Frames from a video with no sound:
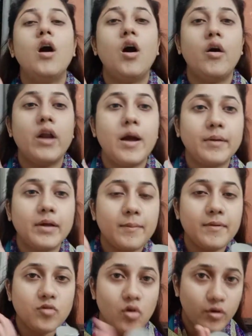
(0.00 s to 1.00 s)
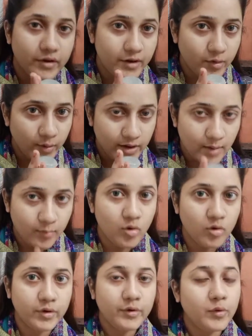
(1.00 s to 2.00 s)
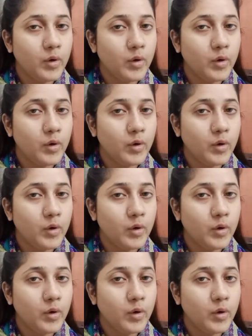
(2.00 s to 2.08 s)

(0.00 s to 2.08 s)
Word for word: और आपके पास कोकोनट ऑयल है आप कोकोनट